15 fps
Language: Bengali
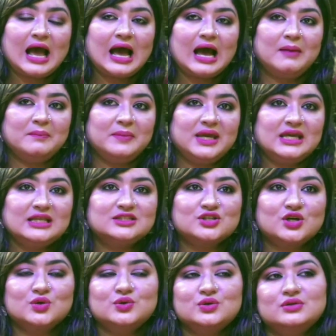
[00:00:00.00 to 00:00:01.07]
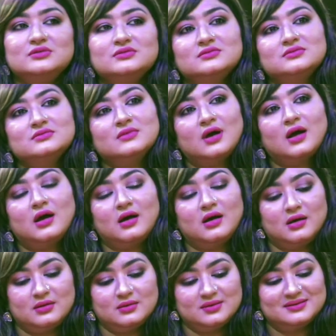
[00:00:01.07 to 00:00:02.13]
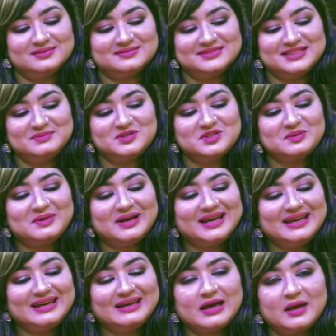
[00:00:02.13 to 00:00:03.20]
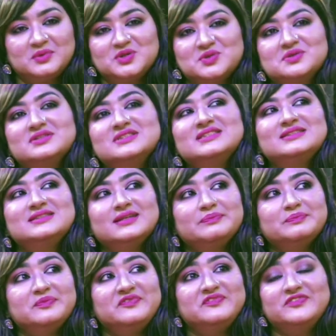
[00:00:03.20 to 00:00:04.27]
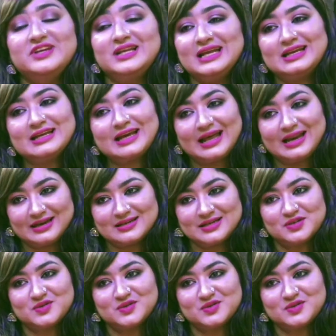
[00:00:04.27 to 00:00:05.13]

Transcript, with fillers: আমি যখন দীপজা ভাই আমি শুনেছি যে ভিলেন ক্যারেক্টার